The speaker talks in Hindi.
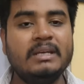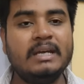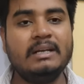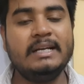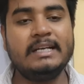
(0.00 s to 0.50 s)

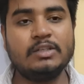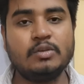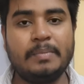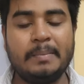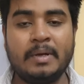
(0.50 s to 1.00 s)
या नीट का
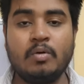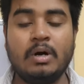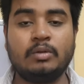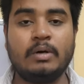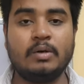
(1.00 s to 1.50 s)
जो पेपर
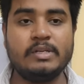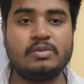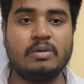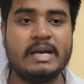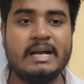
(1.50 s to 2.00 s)
होगा थोड़ा
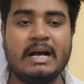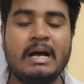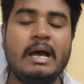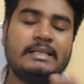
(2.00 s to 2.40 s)
ट्विस्ट हो जाएगा